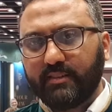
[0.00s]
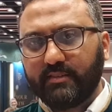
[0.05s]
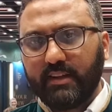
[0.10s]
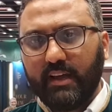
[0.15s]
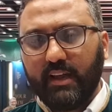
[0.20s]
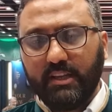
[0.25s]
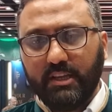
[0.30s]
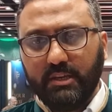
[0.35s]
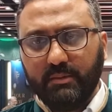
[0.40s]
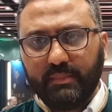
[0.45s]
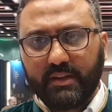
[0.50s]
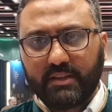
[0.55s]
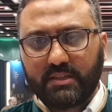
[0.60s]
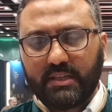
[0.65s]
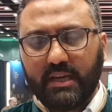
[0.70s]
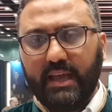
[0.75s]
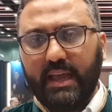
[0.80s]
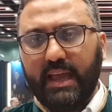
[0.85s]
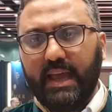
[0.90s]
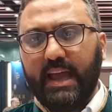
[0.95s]
साल ही
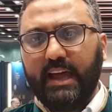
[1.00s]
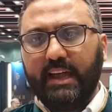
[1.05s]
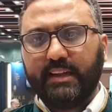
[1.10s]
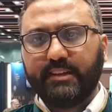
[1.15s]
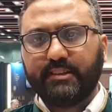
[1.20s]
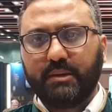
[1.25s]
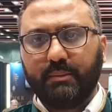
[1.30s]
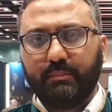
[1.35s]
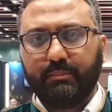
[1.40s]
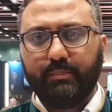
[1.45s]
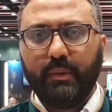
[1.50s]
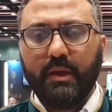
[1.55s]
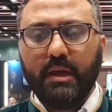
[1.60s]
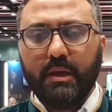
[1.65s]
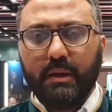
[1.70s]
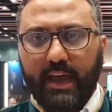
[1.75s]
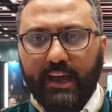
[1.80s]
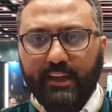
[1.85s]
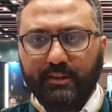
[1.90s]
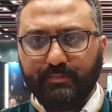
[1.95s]
बनता है एज़ कम
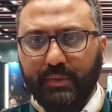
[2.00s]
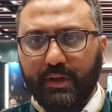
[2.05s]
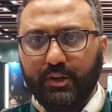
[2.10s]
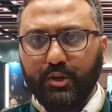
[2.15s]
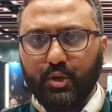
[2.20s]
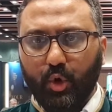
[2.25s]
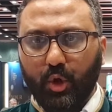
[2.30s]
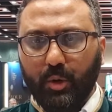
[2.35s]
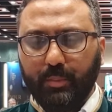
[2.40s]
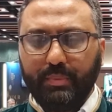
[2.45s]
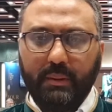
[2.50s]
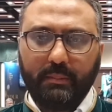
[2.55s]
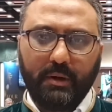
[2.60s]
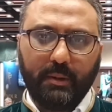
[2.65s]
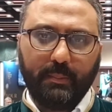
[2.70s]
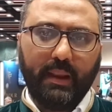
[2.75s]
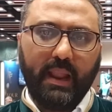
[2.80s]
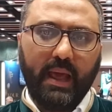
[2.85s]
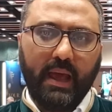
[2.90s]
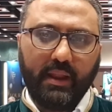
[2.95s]
एज़ पर योर
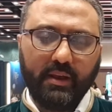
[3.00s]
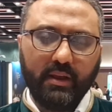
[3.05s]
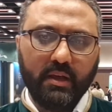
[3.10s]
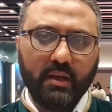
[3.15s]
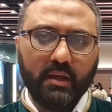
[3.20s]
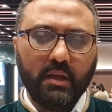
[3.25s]
पेमेंट प्लान